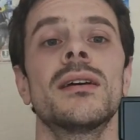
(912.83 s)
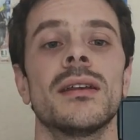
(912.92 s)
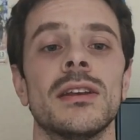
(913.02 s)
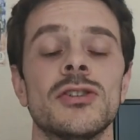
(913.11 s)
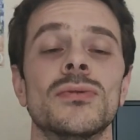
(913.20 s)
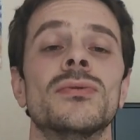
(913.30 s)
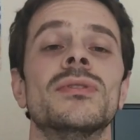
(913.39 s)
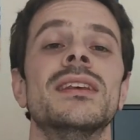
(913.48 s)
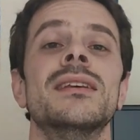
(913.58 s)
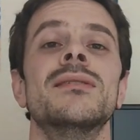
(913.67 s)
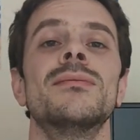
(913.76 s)
Et je vous
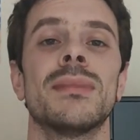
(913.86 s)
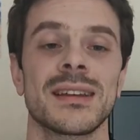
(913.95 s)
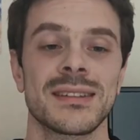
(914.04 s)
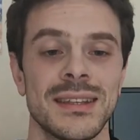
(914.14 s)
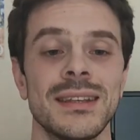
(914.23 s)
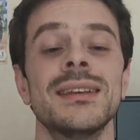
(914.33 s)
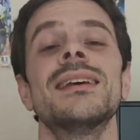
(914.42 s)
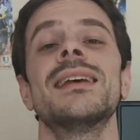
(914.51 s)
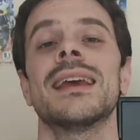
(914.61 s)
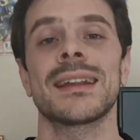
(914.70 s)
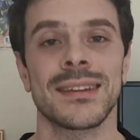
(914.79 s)
dis merci
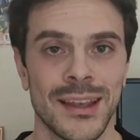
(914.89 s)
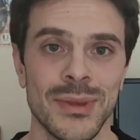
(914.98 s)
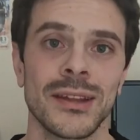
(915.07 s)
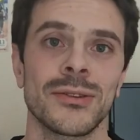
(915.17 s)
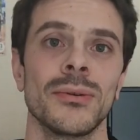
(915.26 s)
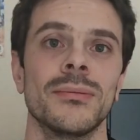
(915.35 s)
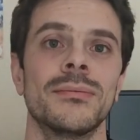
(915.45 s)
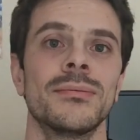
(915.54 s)
et à très bientôt.